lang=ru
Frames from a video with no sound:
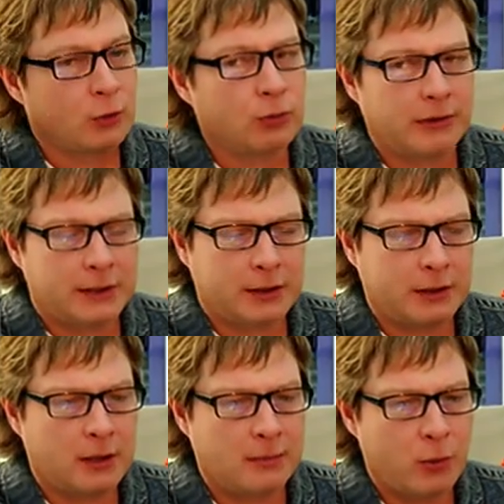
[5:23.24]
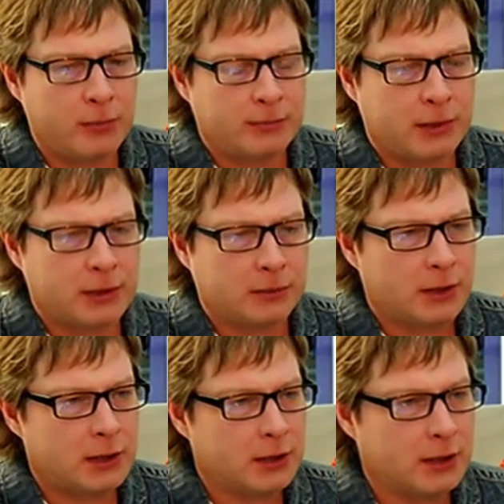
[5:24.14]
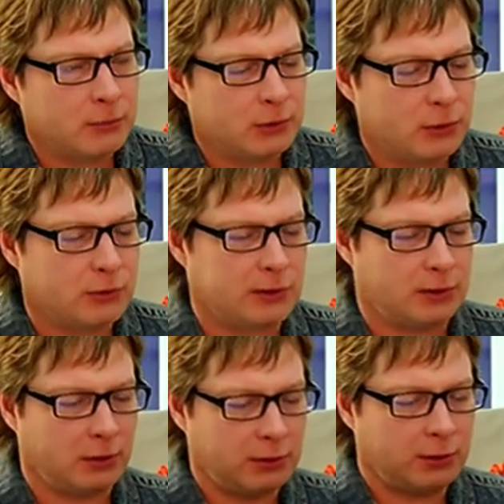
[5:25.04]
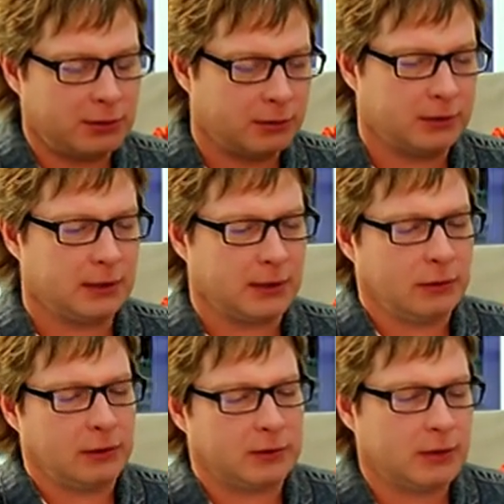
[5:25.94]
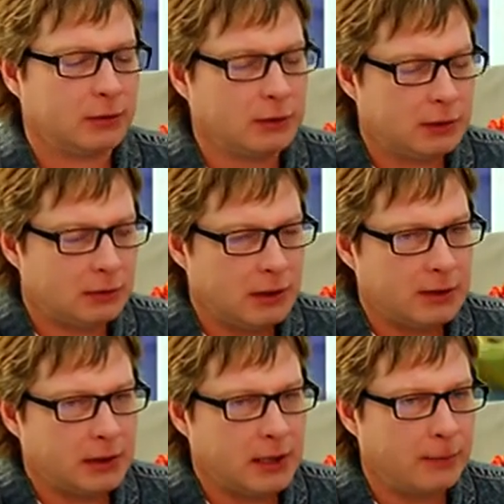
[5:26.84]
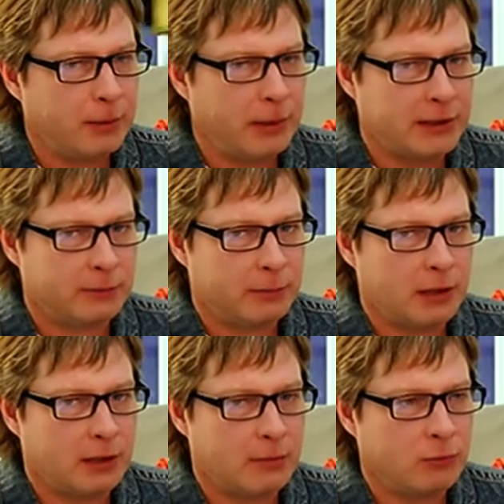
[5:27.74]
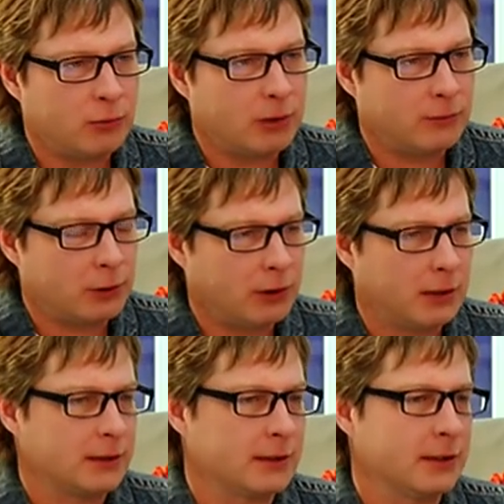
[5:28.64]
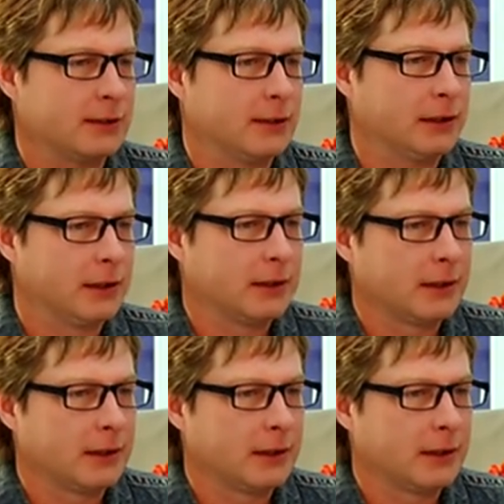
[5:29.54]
Ну, давайте тогда напомним нашим горожанам, кто столкнется вот с, таки, с такой ситуацией, как попасть в программу «Комфортная городская среда».